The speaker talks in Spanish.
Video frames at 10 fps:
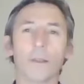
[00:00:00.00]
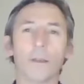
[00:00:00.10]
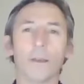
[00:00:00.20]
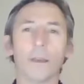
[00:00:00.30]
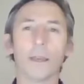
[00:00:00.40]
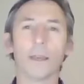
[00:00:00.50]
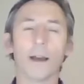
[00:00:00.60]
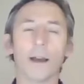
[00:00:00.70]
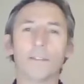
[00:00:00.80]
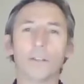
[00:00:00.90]
eh,
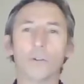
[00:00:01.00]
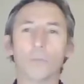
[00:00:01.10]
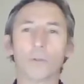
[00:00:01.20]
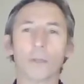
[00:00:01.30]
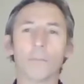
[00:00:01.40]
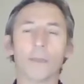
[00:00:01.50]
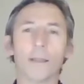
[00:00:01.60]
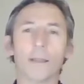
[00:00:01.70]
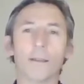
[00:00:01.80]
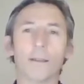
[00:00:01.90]
así como
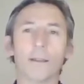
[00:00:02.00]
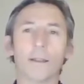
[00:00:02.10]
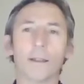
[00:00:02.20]
también